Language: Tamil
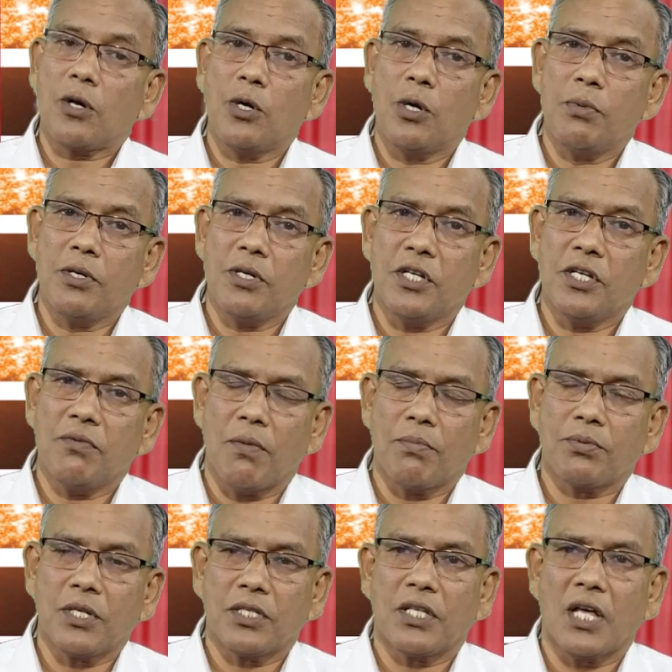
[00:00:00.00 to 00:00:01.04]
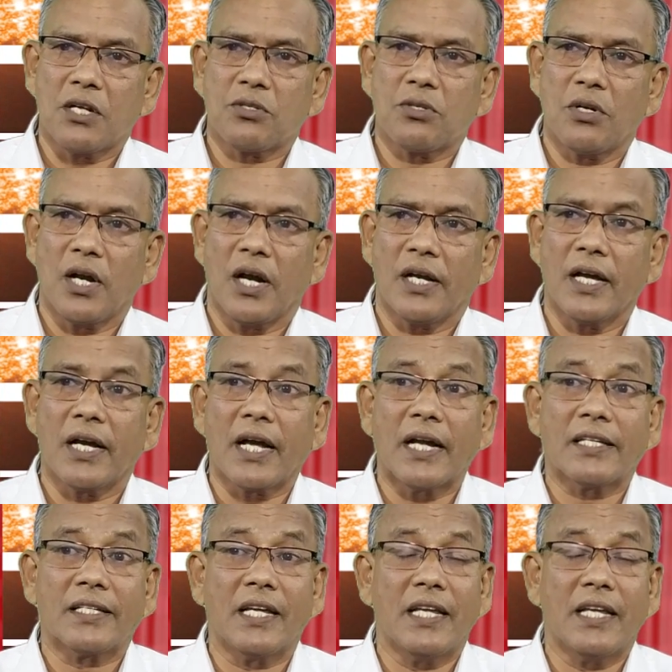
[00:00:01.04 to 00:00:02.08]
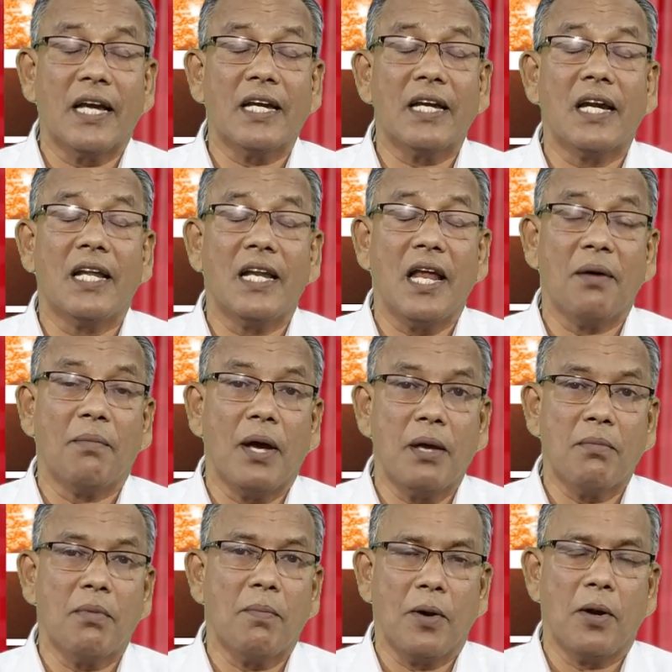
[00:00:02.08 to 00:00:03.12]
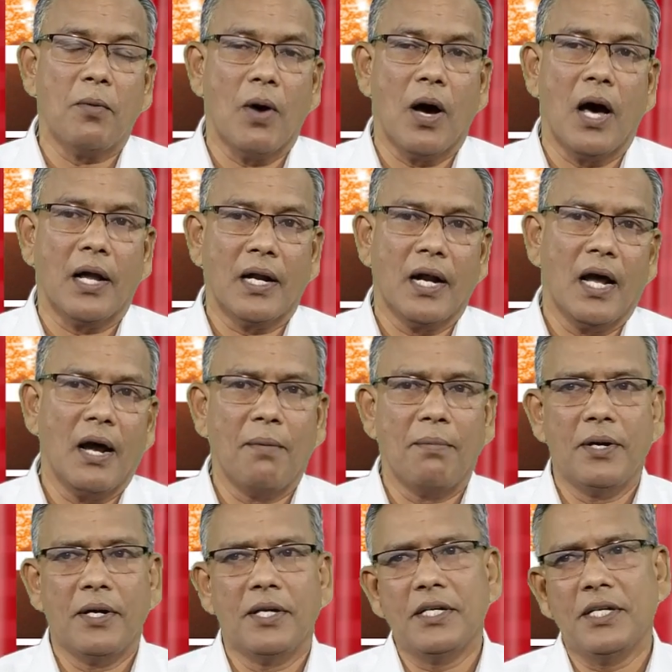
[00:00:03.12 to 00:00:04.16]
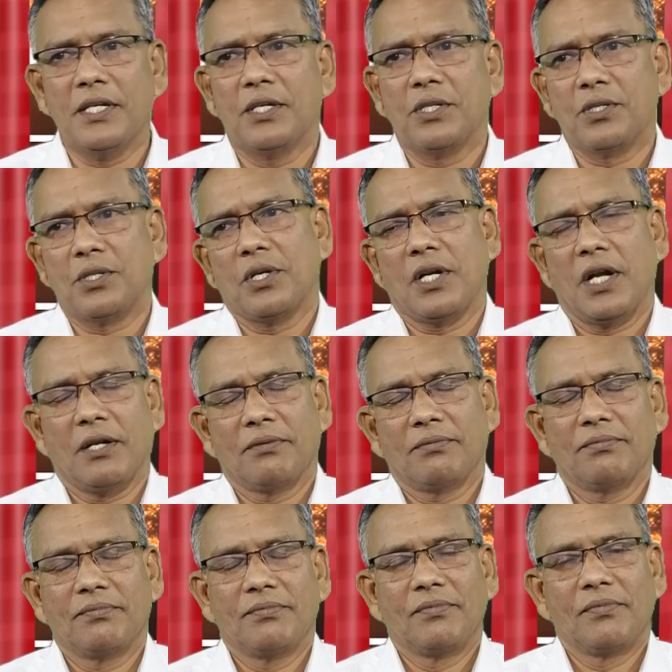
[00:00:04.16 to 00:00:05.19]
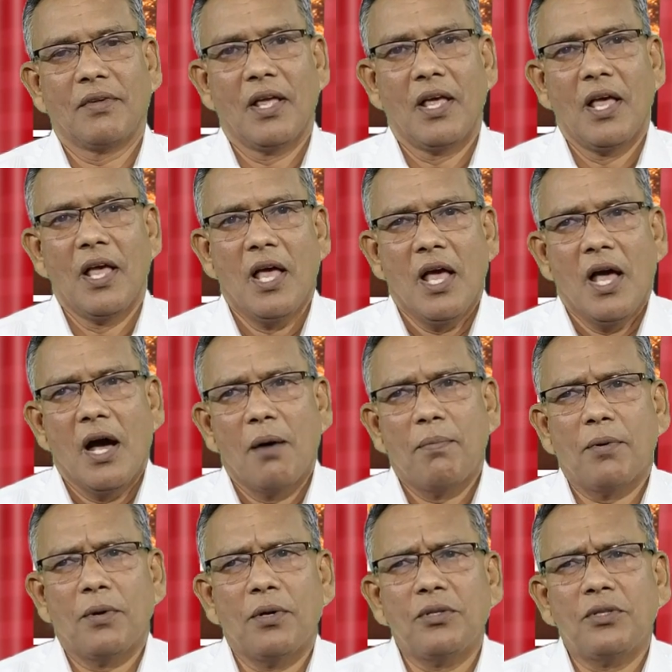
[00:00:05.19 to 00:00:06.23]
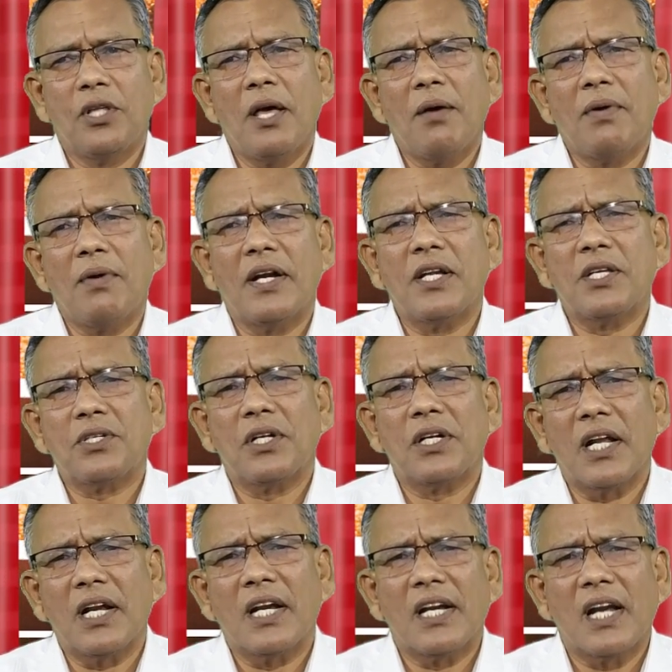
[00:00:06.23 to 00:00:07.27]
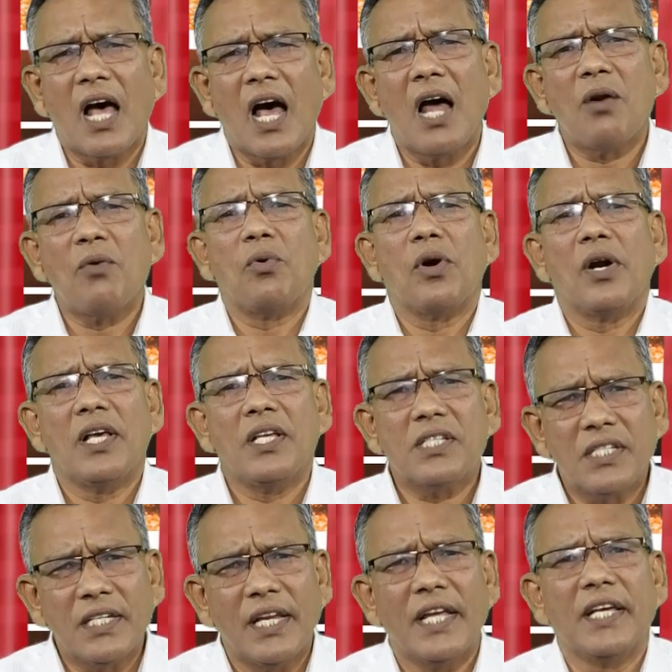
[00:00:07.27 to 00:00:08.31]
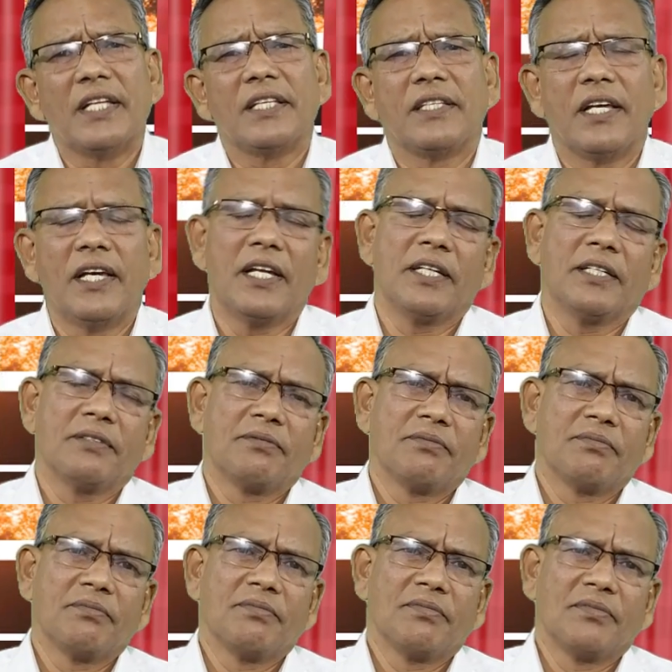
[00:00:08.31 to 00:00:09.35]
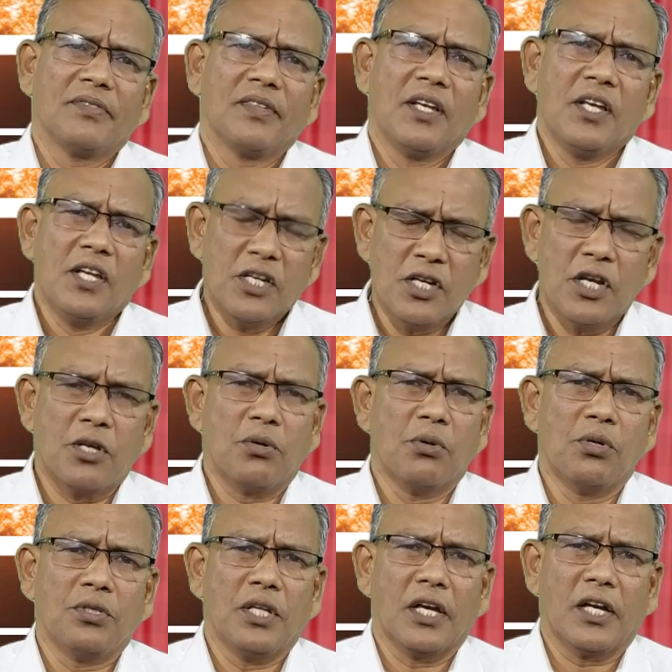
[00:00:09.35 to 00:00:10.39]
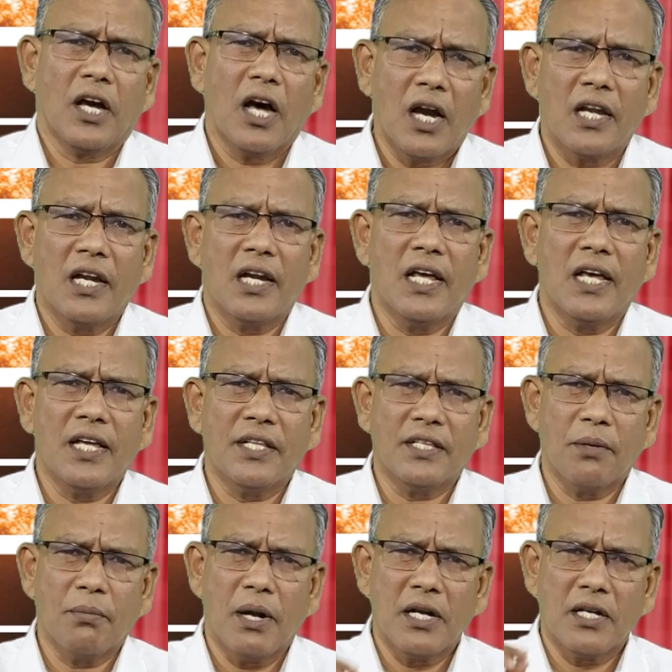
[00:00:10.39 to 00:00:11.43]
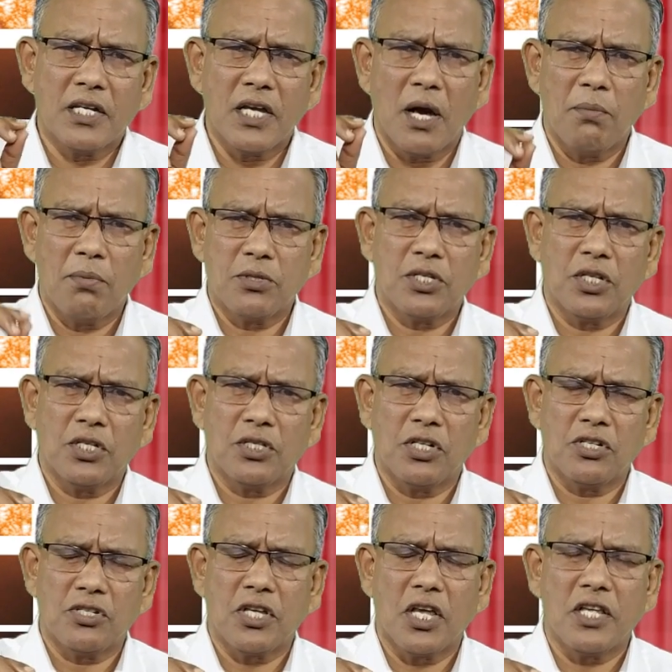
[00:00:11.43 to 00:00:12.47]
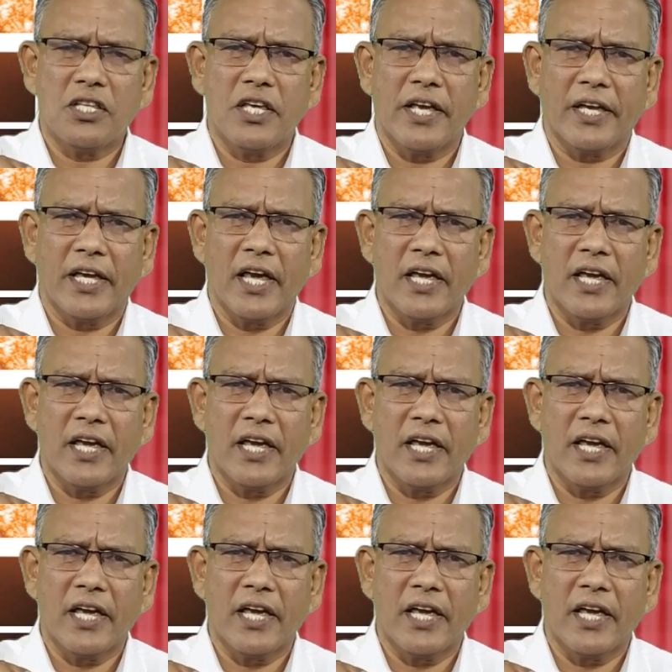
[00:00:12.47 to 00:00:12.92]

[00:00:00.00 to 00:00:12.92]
யாக்கோபினுடைய வம்சத்தார் சொல்கிறாங்க கர்த்தர் எங்களிலே மயமப்படுவார் அப்படின்னு சொல்கிறார் அப்போது தேவன் என்ன சொல்கிறாருன்னா நான் உங்களை சிநேகித்தேன் இன்றைக்கும் இந்த காலையில் இந்த மல்கியா புஸ்தகத்தின் செய்தியை